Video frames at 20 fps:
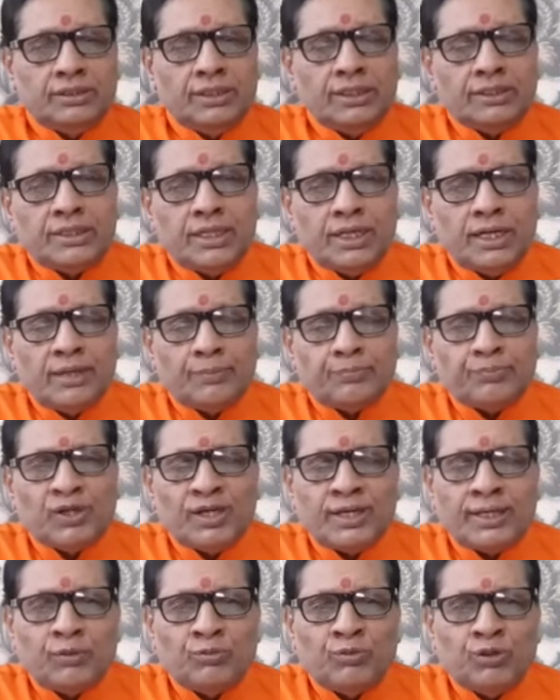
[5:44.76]
यदि
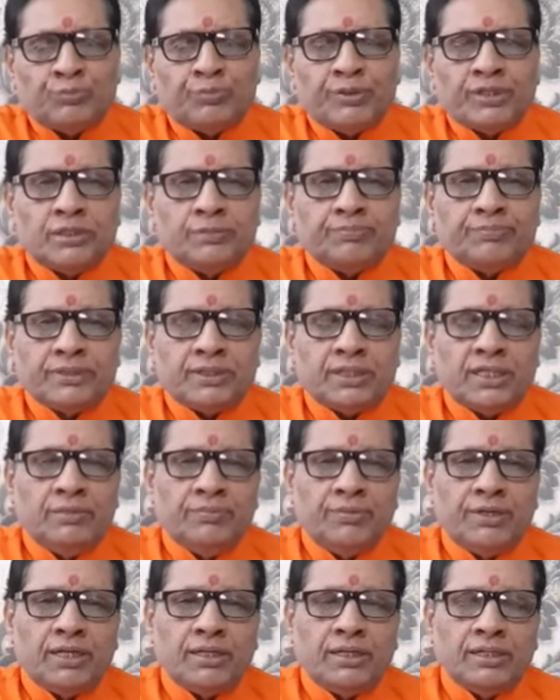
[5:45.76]
आपके घर में पति पत्नी
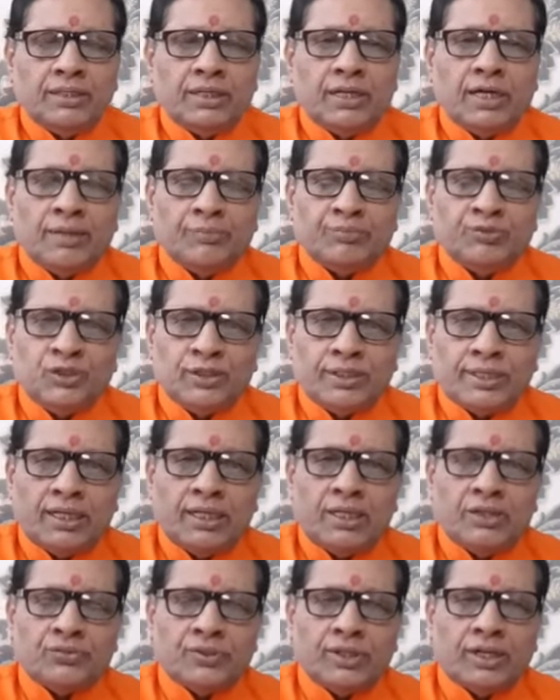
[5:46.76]
में आपसी
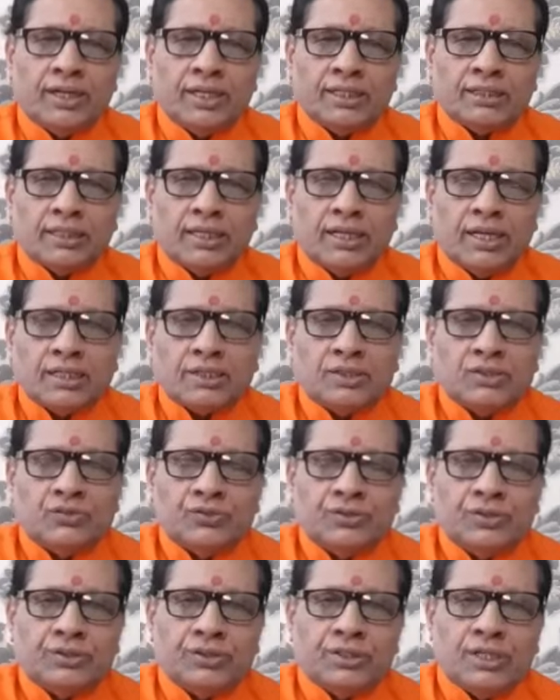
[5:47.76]
कलह चल रहा है तलाक की
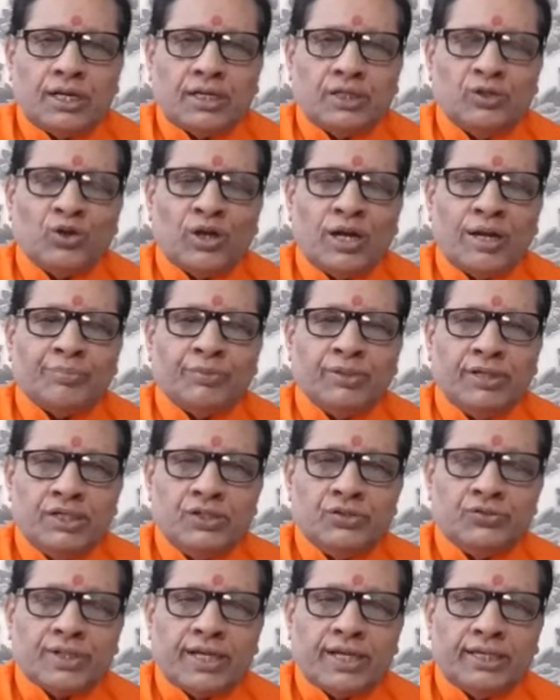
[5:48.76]
स्थिति आ गई और आप
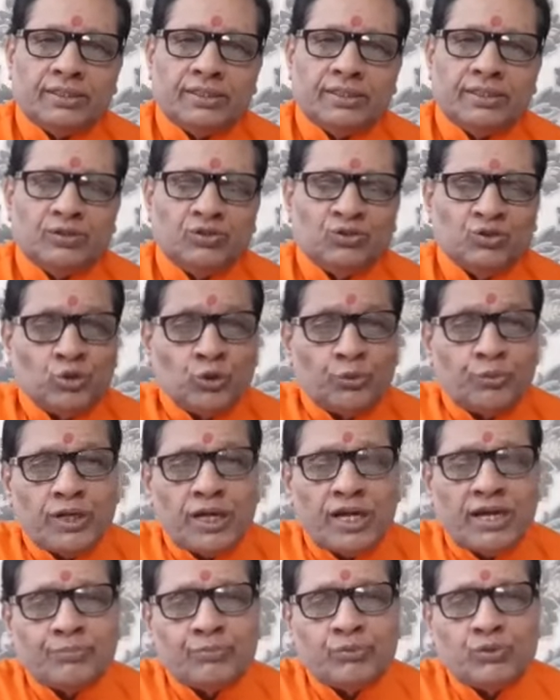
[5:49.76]
नहीं चाहते तो फिर
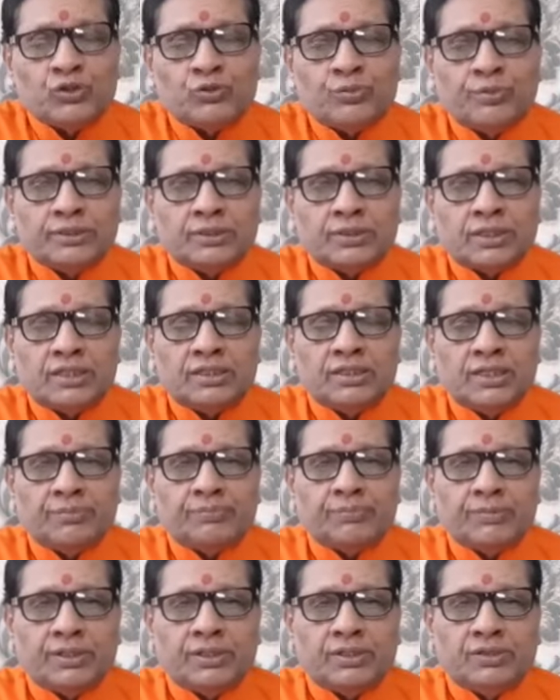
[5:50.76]
आपको इस मंत्र का
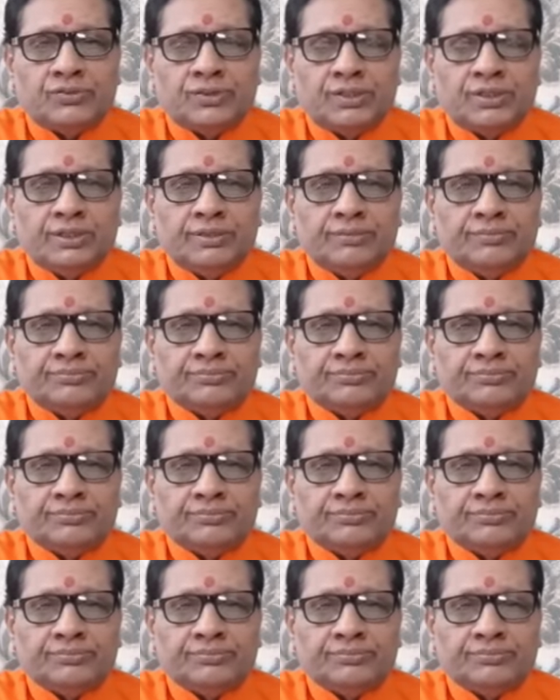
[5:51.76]
जाप करना चाहिए